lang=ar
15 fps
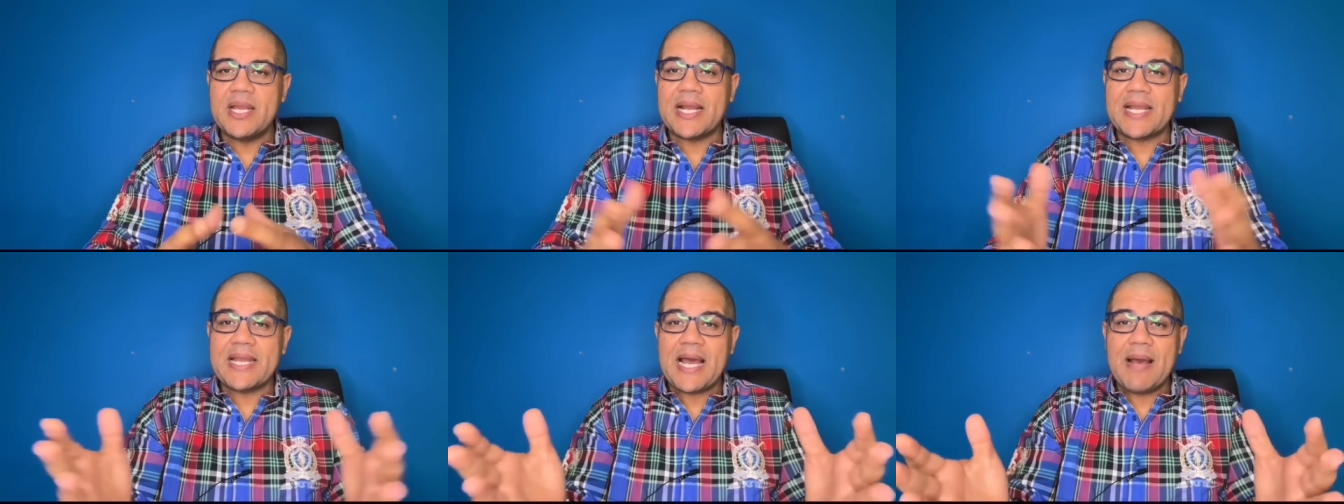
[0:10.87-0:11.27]

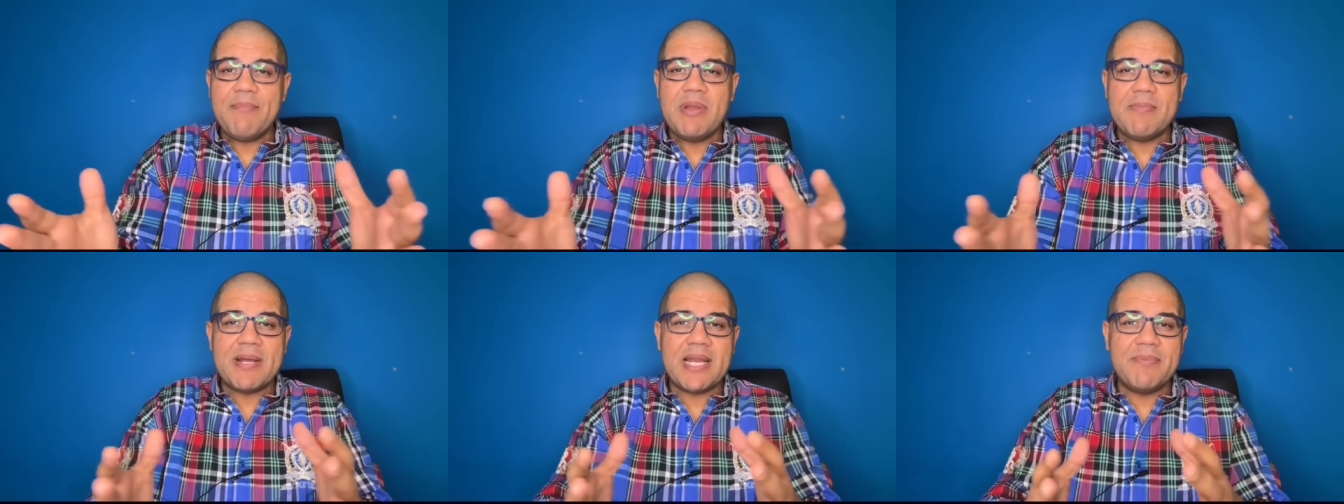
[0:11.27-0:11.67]
لكن
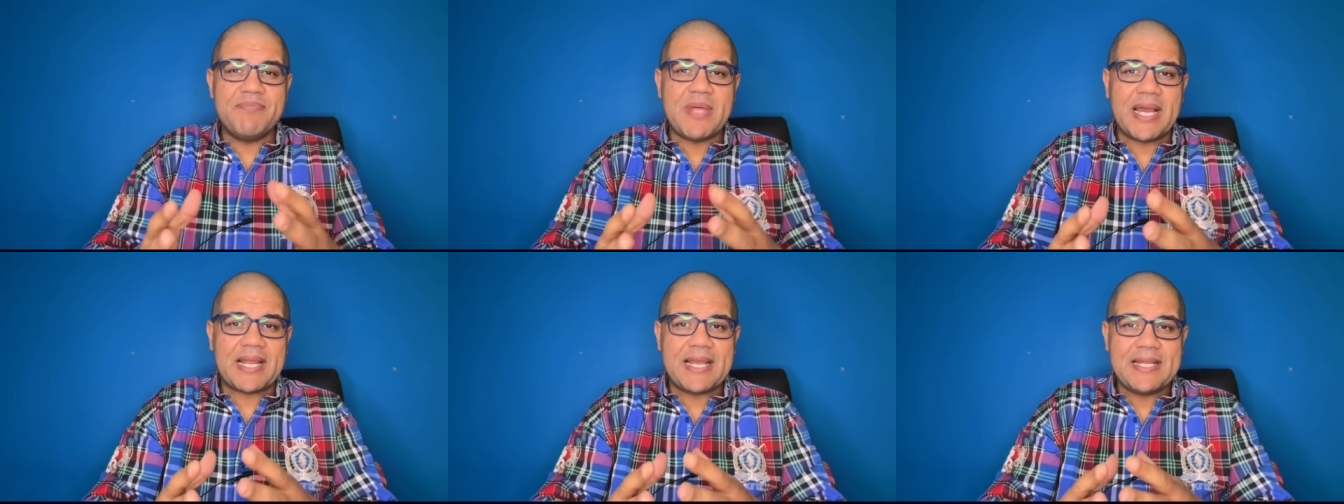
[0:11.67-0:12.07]
قبل ما
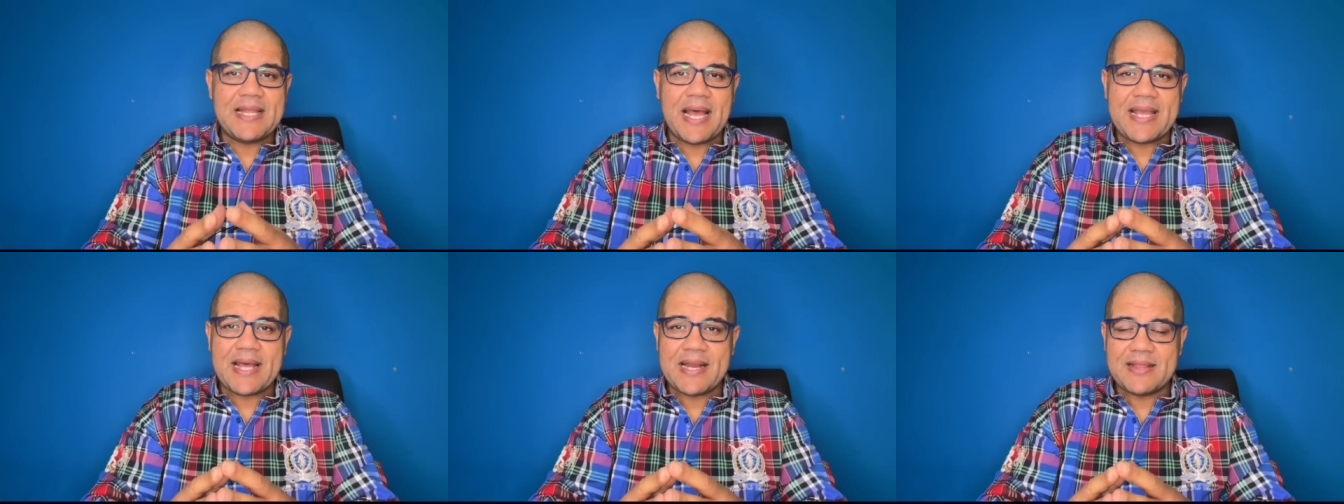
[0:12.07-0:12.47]
نبدأ
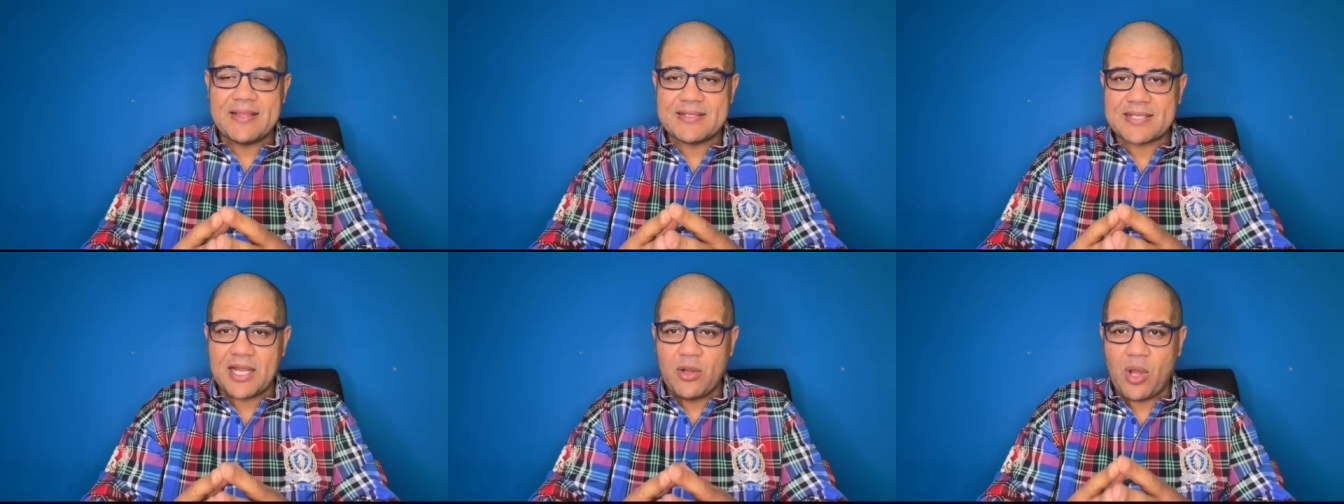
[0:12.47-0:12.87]
كده يا ريت
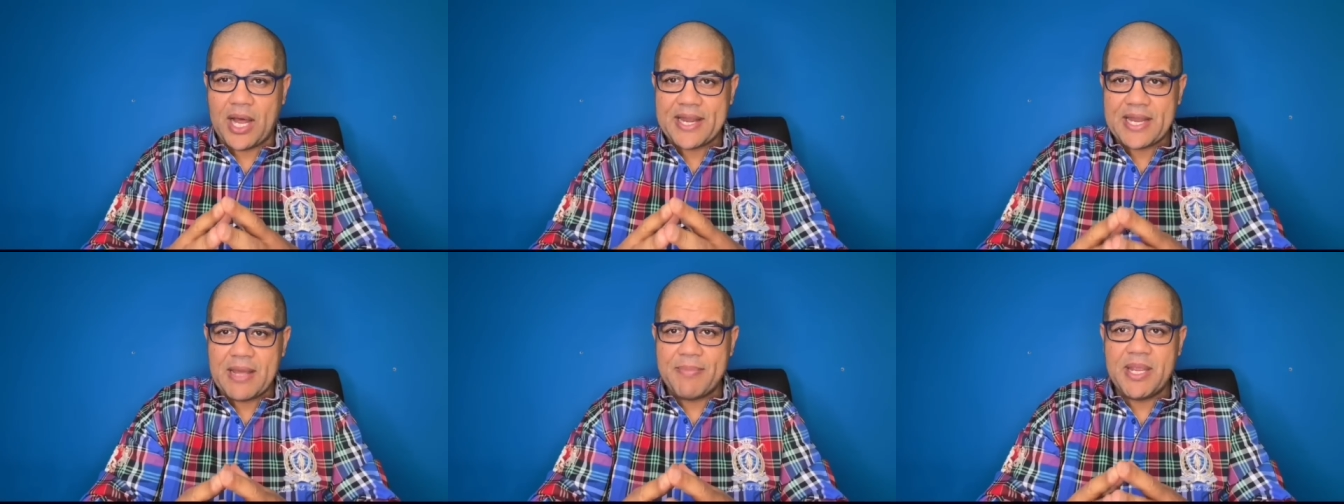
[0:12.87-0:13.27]
نصلوا
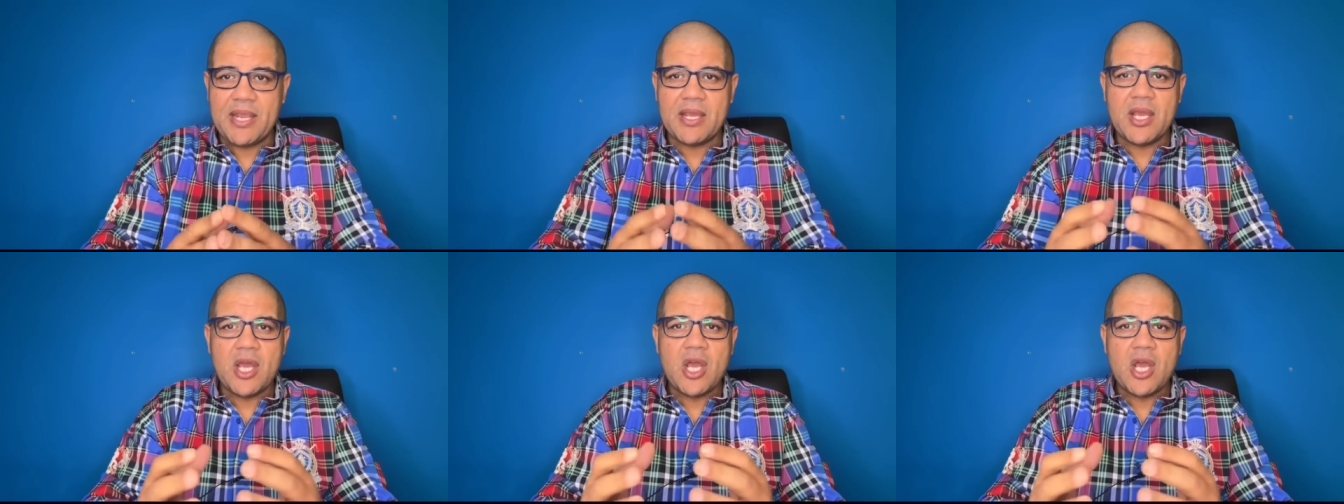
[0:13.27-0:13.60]
على النبي